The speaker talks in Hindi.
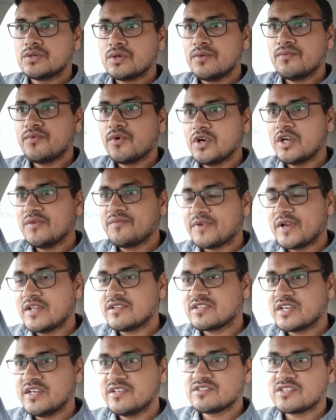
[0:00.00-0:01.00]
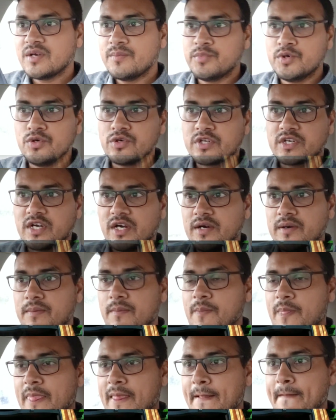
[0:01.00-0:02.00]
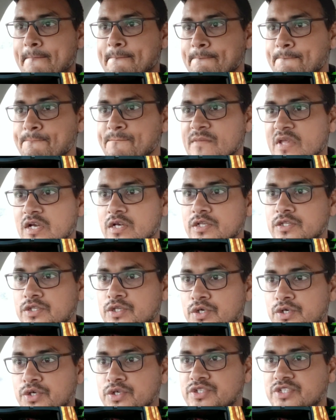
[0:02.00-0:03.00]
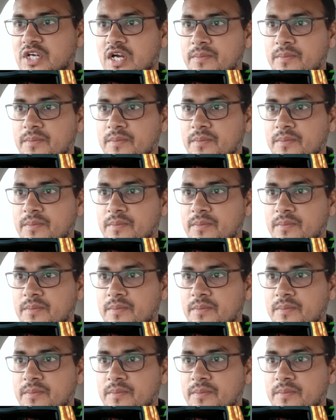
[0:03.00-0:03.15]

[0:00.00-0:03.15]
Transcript: तो वो डिफरेंस है इसके बूट का तो